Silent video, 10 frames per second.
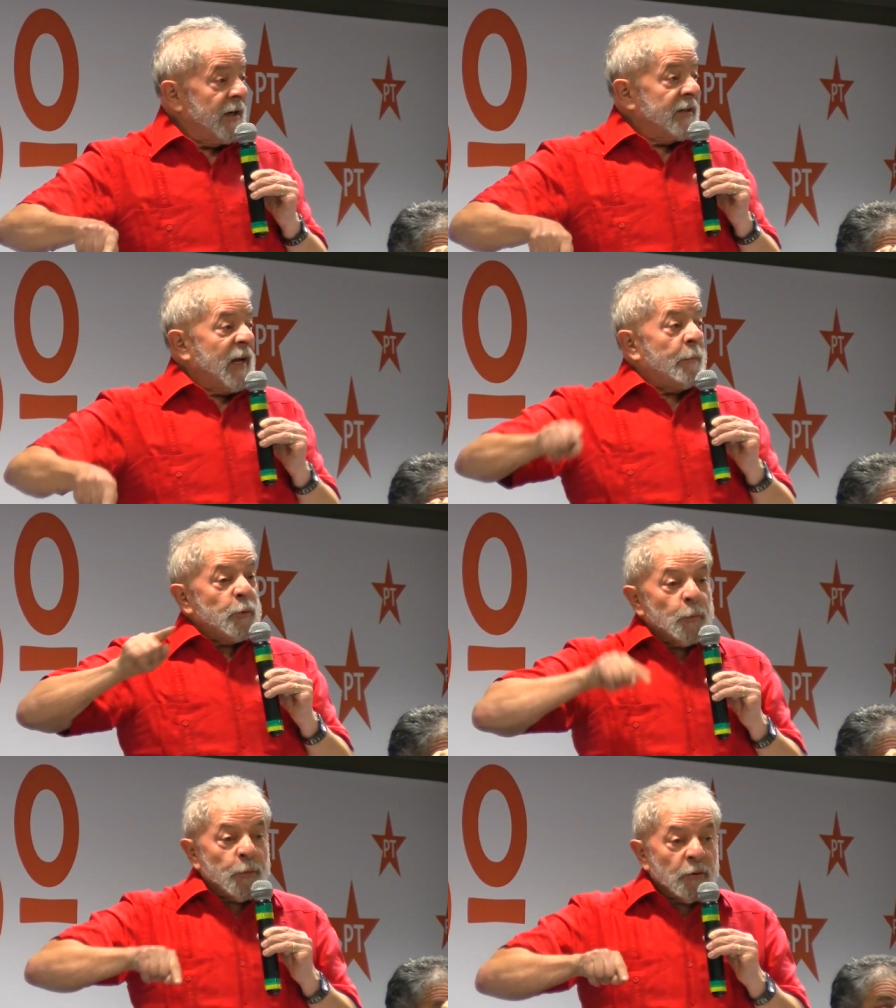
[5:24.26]
na
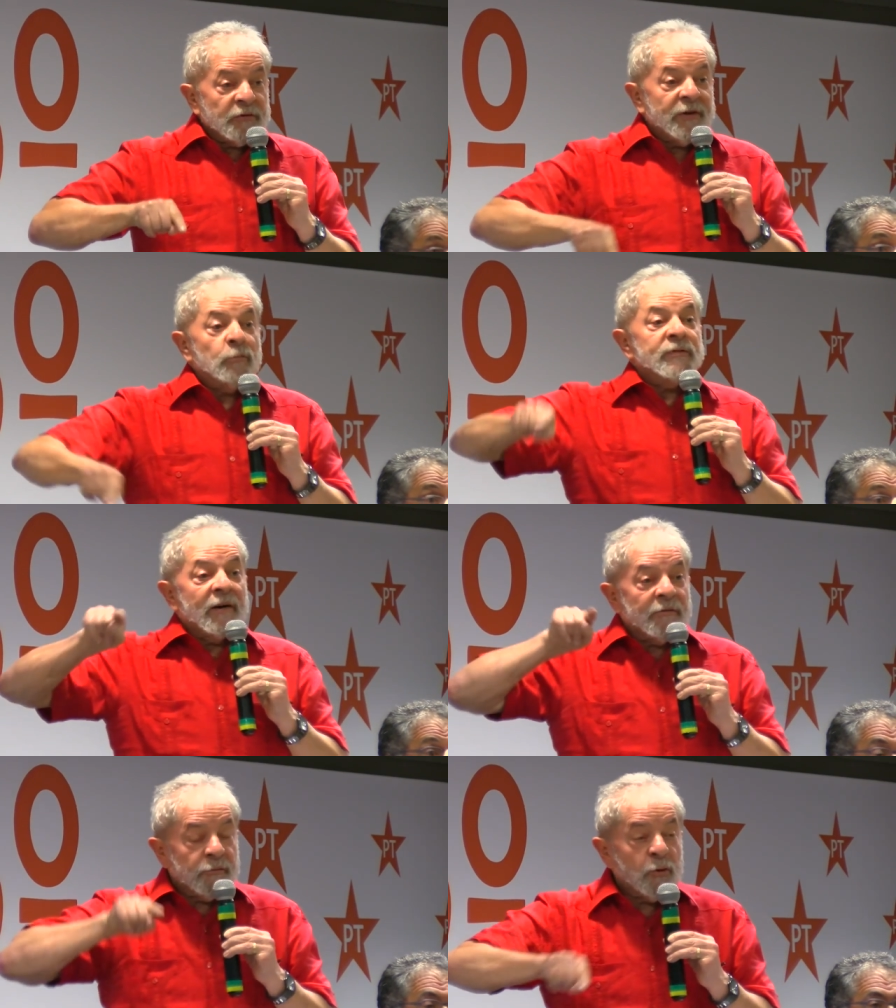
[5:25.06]
proporção
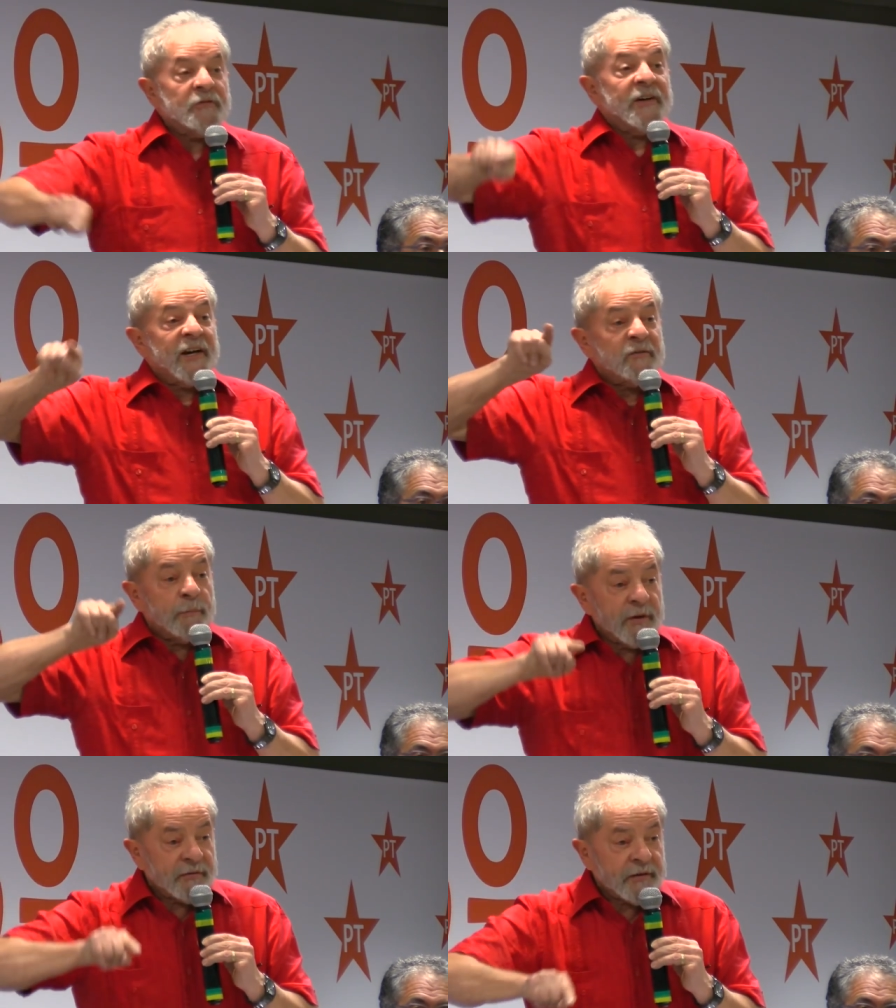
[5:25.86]
da força que as
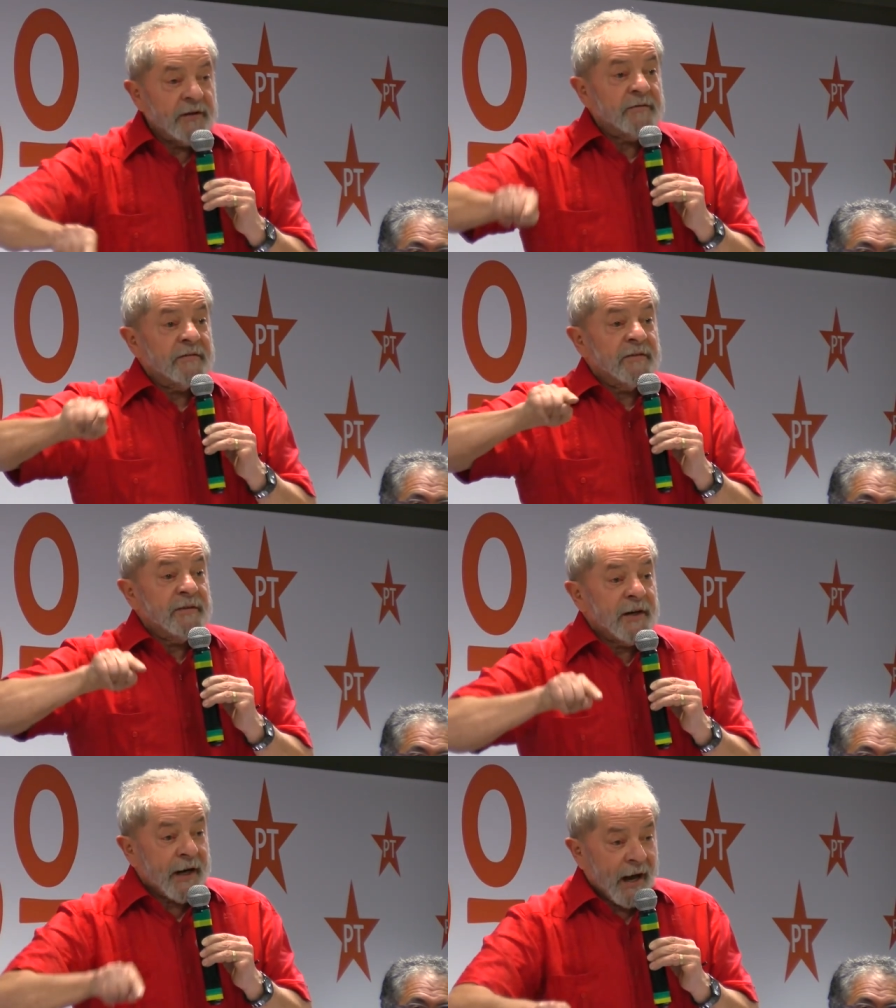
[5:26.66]
pesquisas
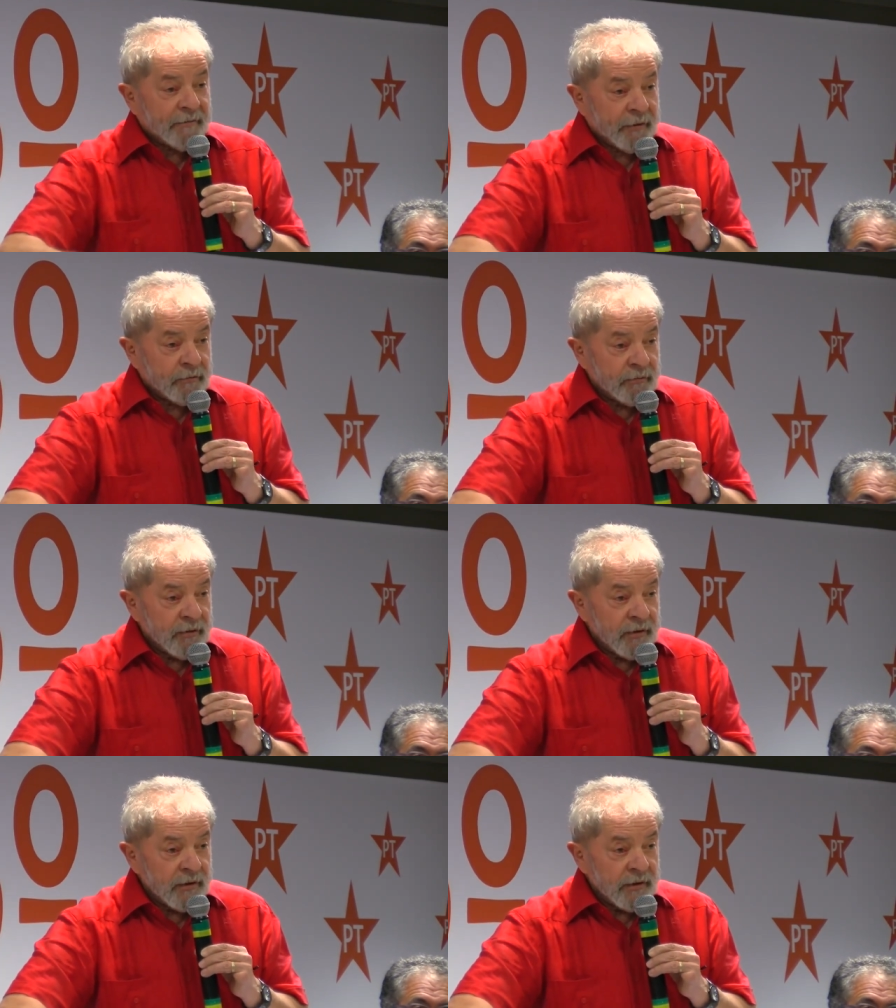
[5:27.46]
indicavam
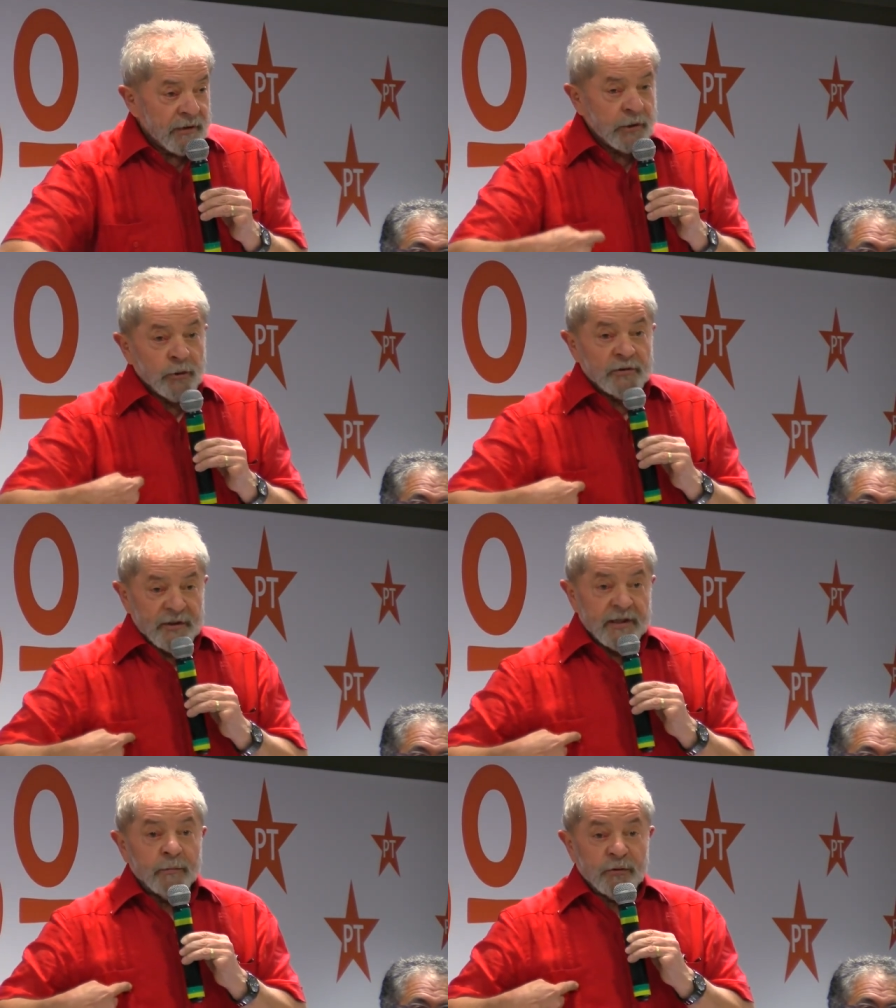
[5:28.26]
que nós
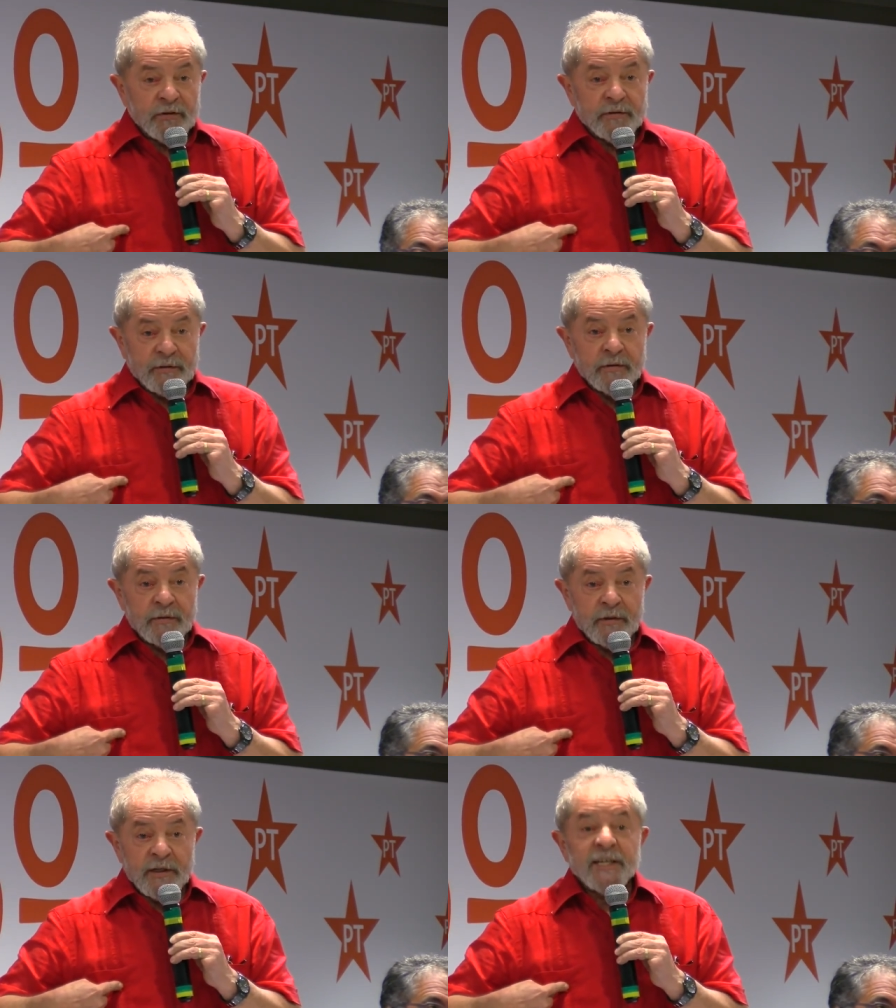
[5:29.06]
teríamos
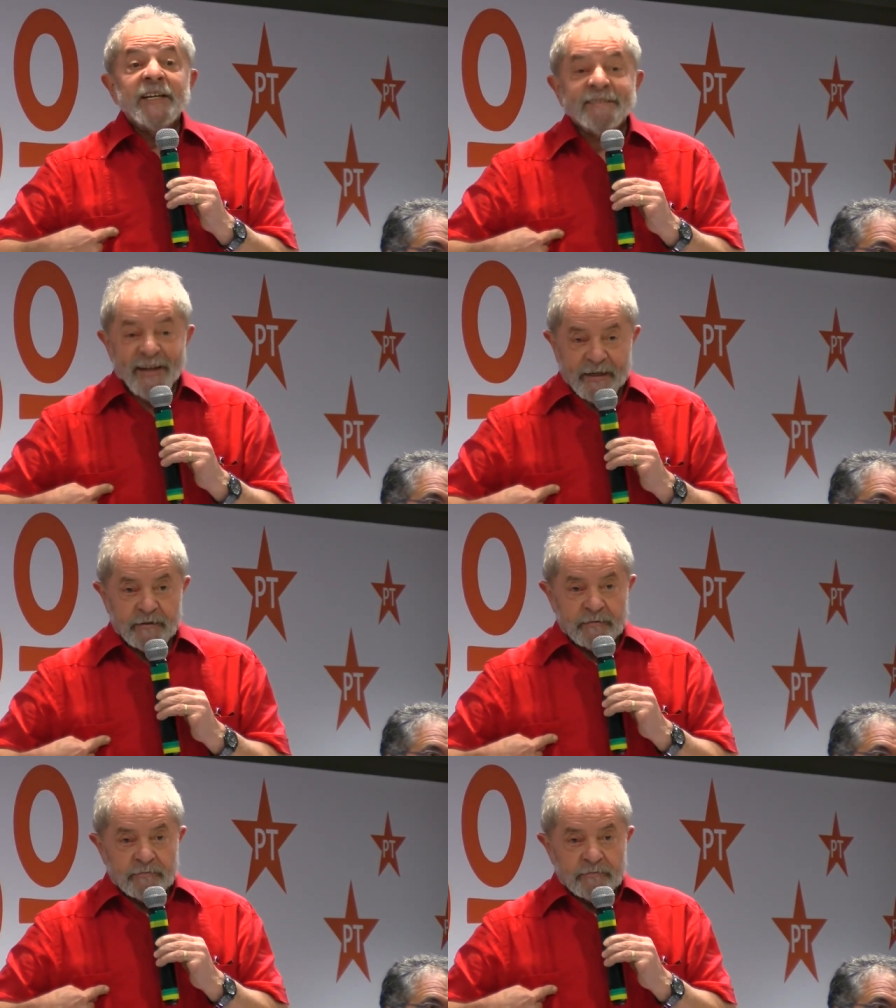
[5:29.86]
que ter.